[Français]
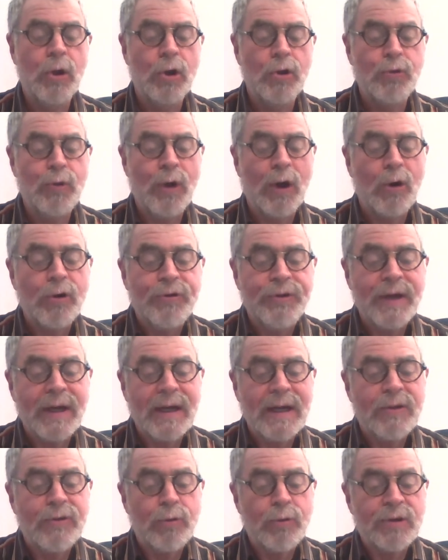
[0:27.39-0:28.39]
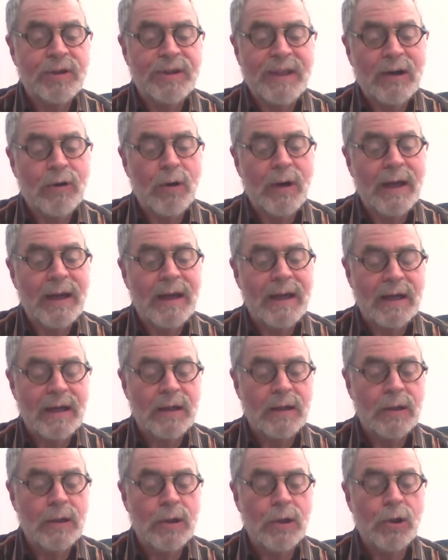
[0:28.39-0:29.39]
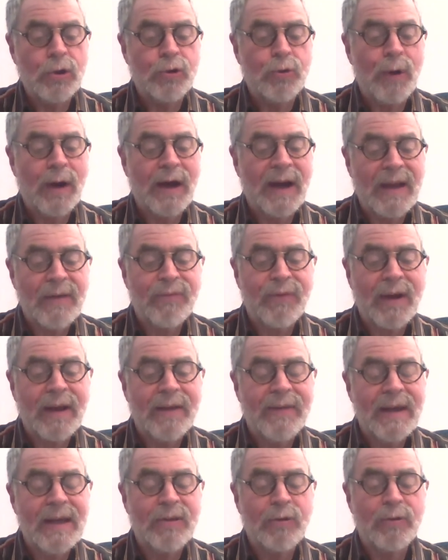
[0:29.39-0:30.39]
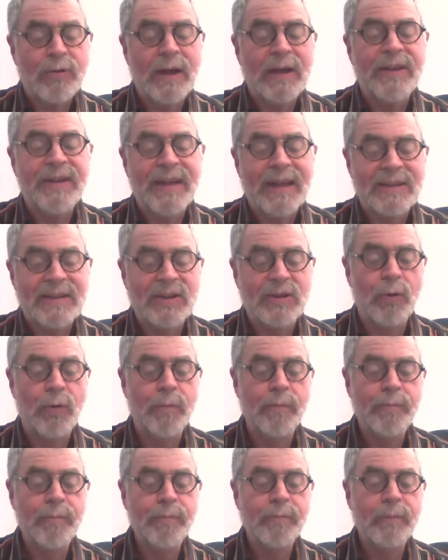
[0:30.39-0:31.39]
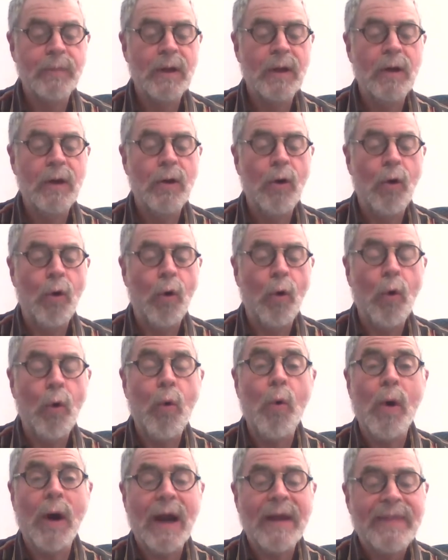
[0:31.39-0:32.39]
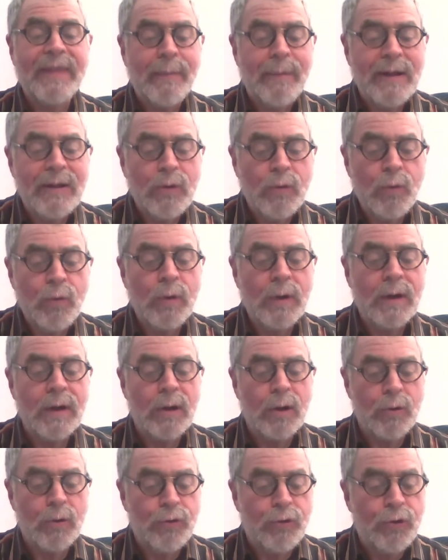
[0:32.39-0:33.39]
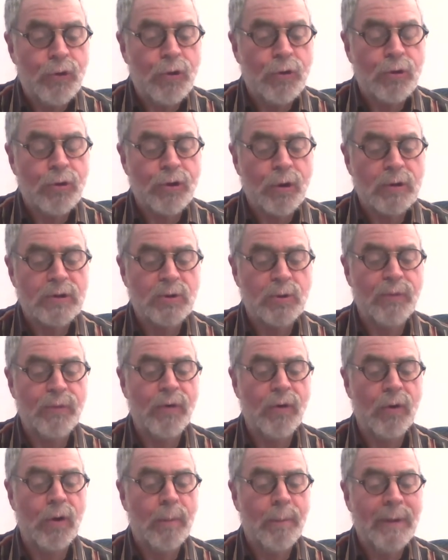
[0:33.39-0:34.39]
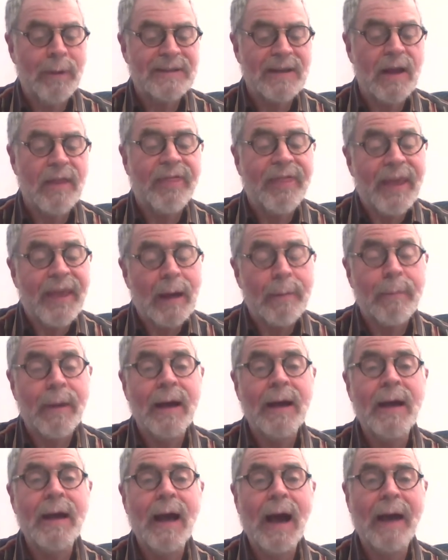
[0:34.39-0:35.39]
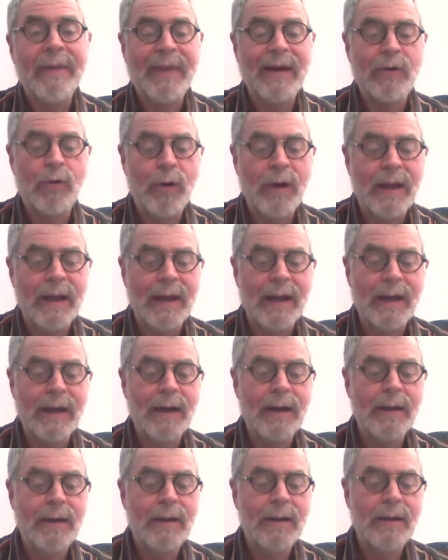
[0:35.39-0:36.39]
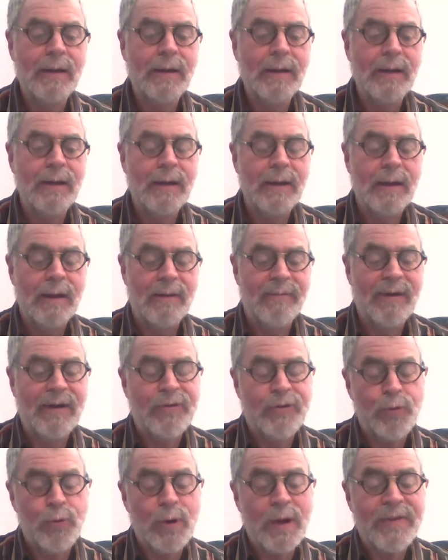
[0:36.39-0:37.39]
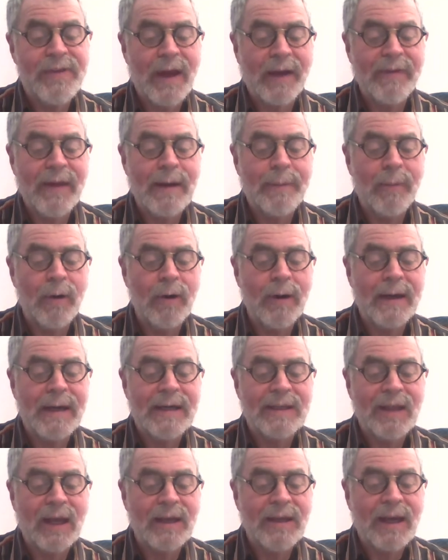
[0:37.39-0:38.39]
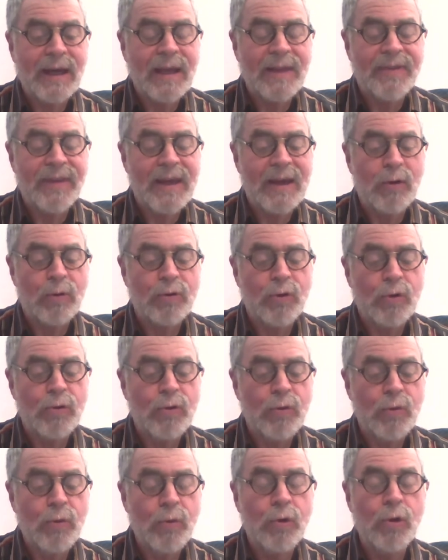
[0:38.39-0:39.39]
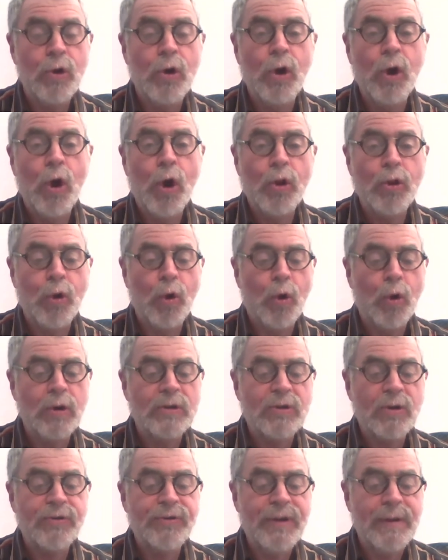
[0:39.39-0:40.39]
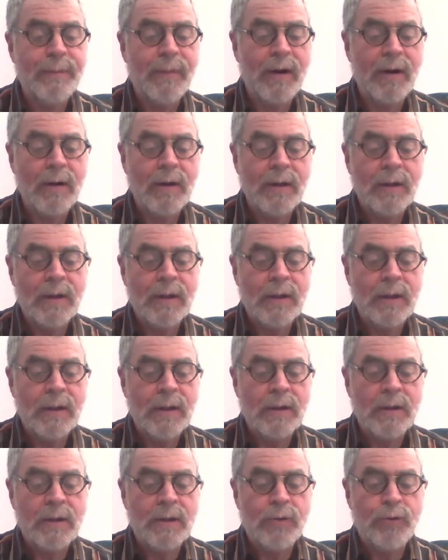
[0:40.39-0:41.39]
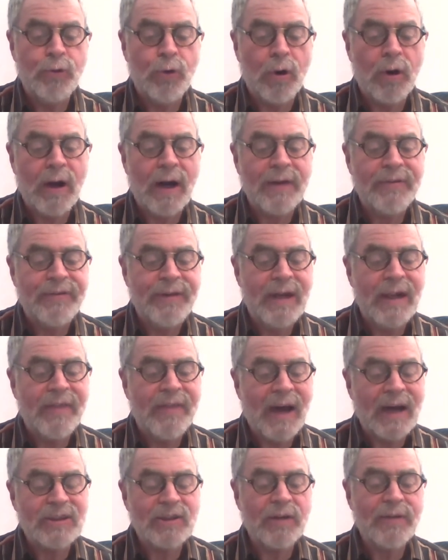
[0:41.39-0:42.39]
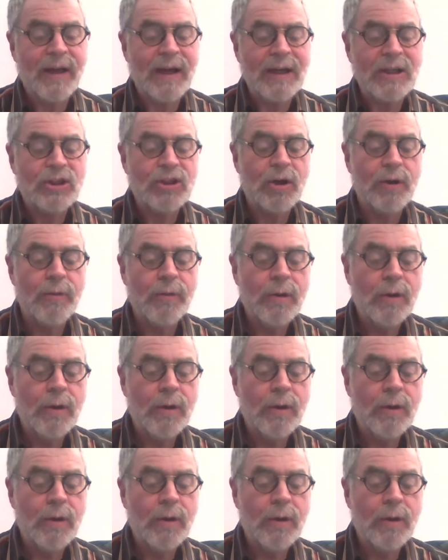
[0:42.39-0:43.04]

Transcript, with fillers: tu as retiré toute ta colère, tu as réfréné ton indignation. Ô rétablis-nous, Dieu notre Sauveur, mets un terme à ta colère. Vas-tu éternellement être irrité contre nous Ton ressentiment durera-t-il d'âge en âge